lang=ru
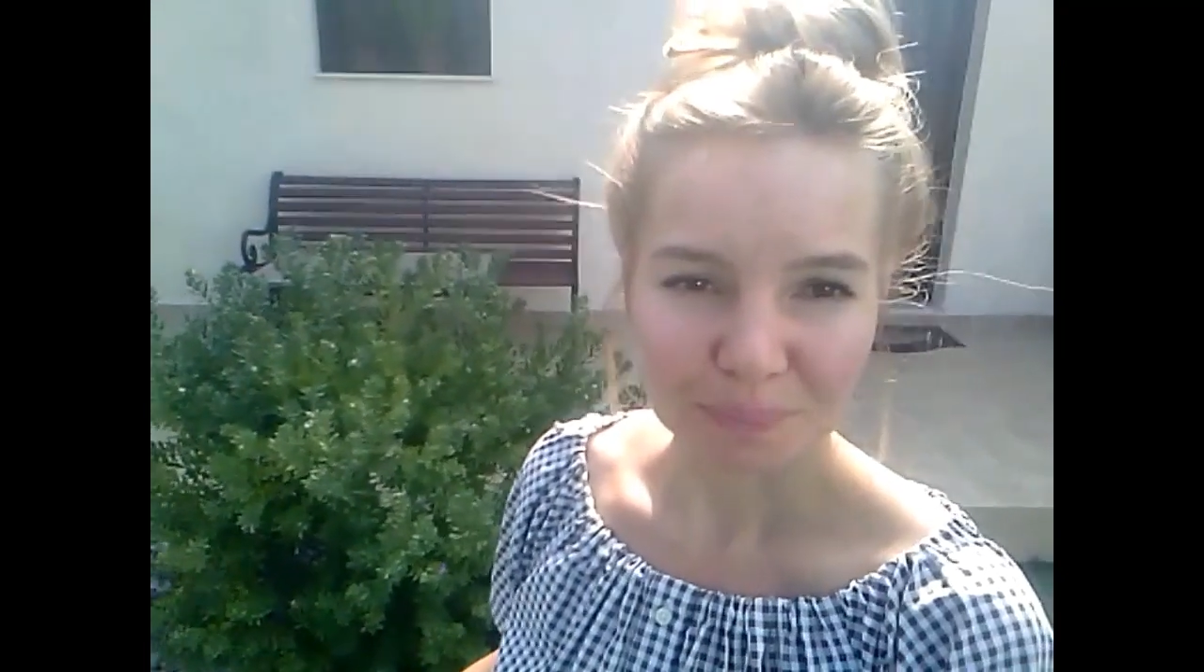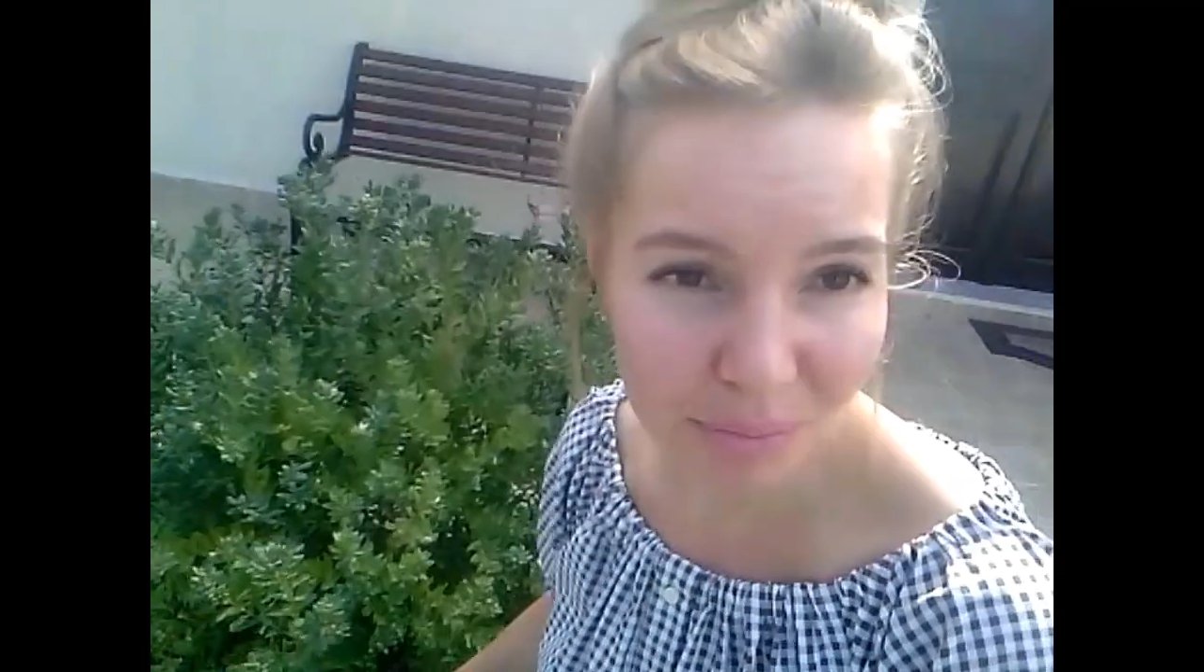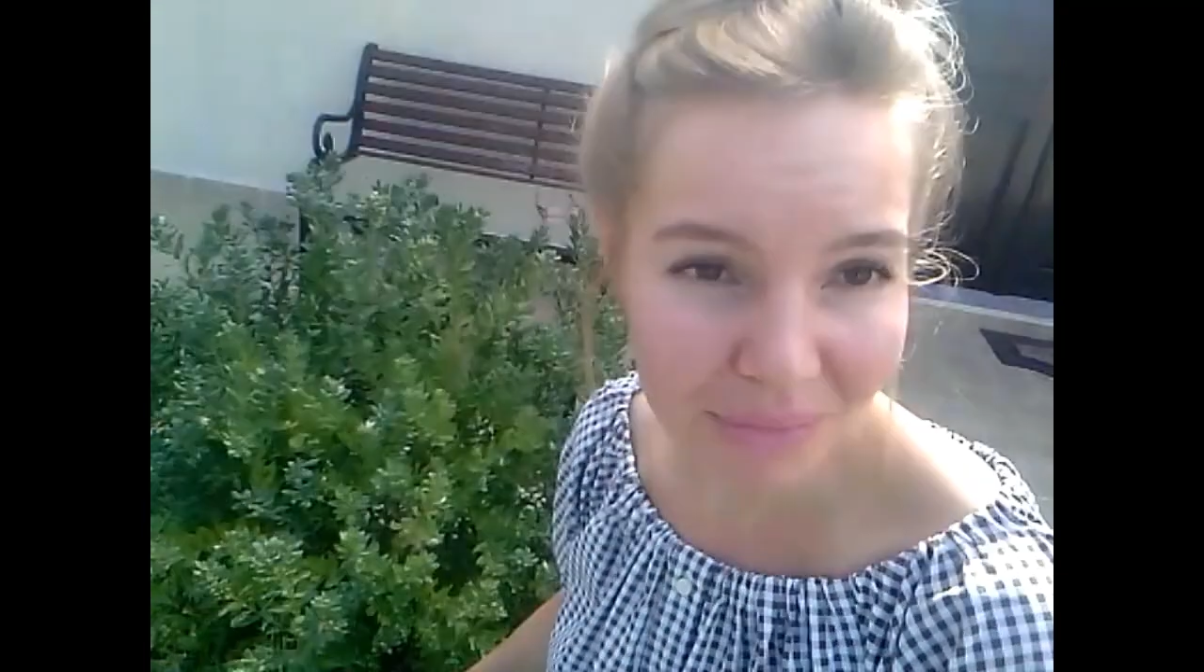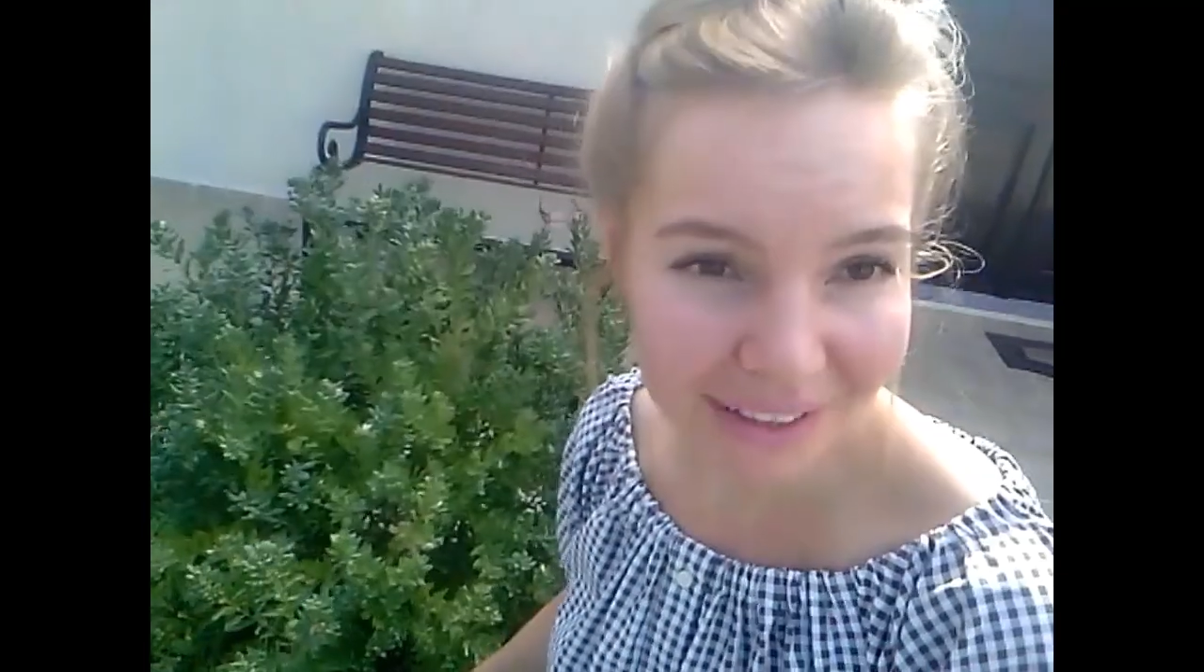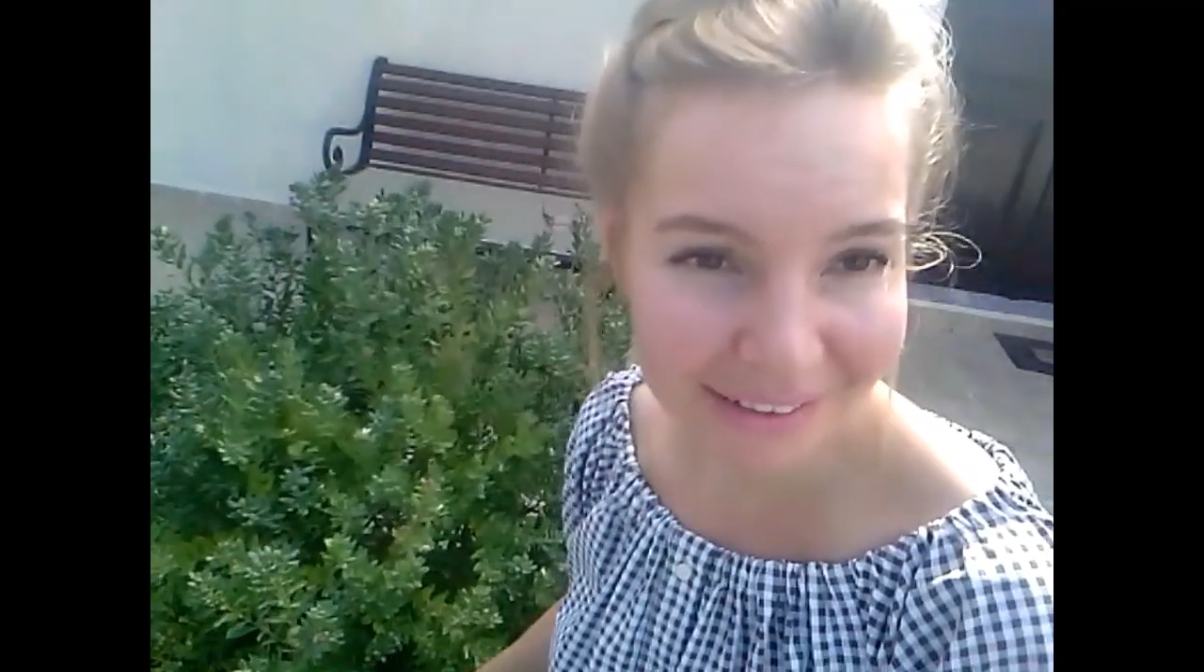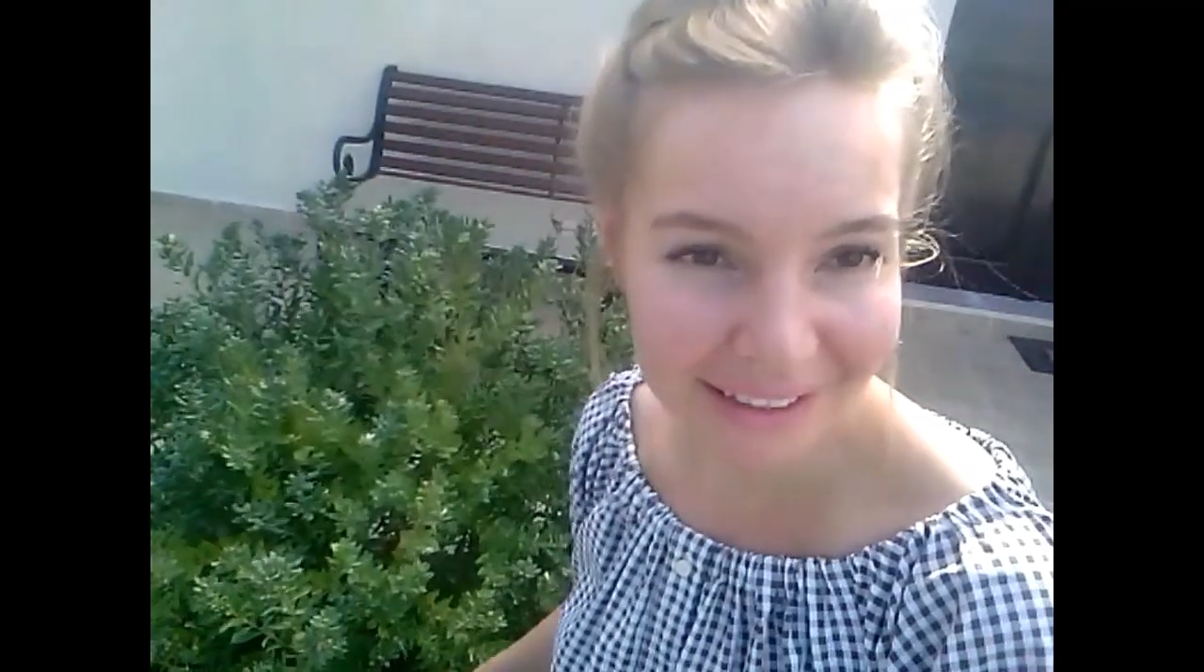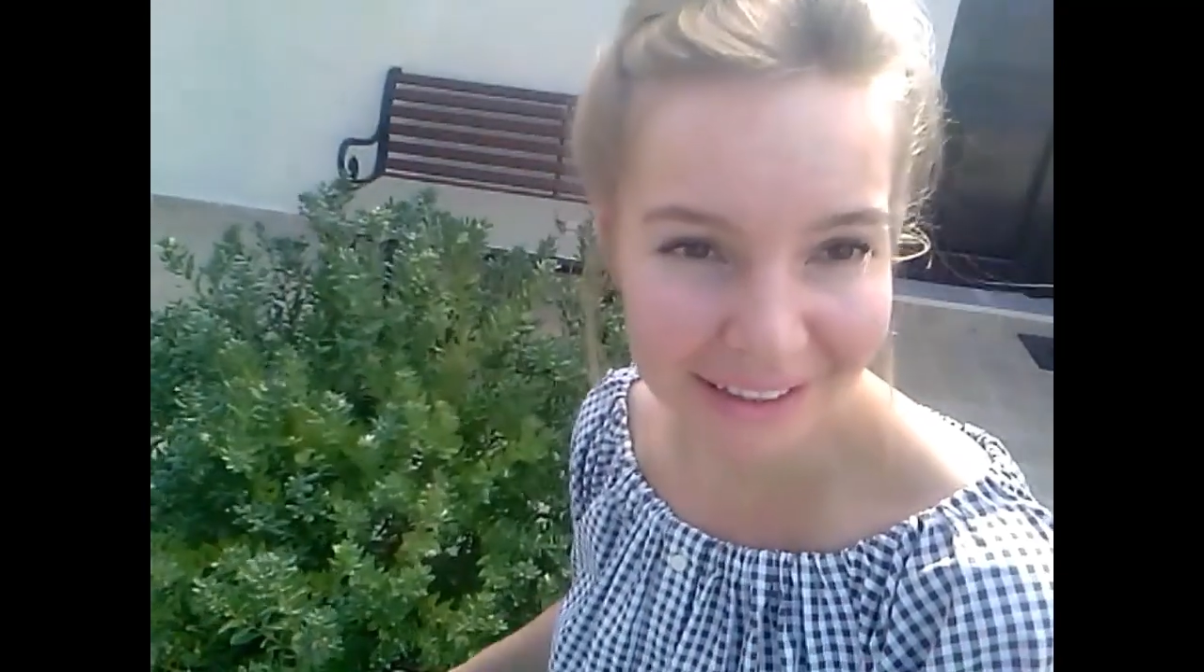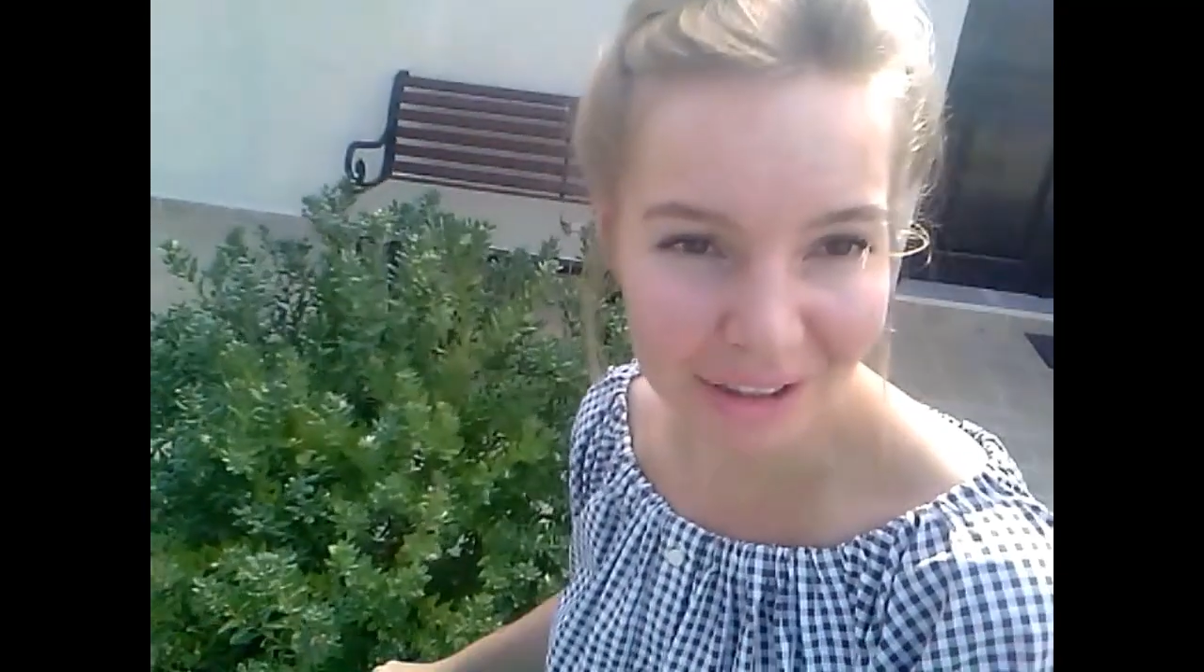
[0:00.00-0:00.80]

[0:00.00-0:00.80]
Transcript: мелкий